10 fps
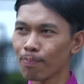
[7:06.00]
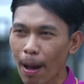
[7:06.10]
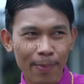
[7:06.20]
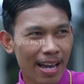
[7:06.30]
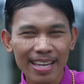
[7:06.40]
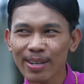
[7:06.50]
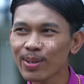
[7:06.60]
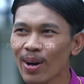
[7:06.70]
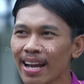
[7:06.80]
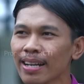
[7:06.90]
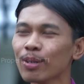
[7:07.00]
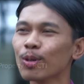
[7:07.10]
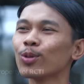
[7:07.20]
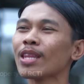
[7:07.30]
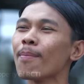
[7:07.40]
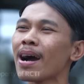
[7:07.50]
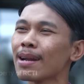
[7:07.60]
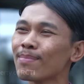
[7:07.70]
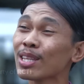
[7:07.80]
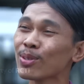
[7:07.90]
Papi aja duluan,
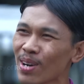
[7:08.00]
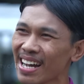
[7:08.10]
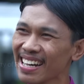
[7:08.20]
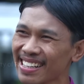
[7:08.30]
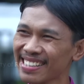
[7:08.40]
utamakan mertua.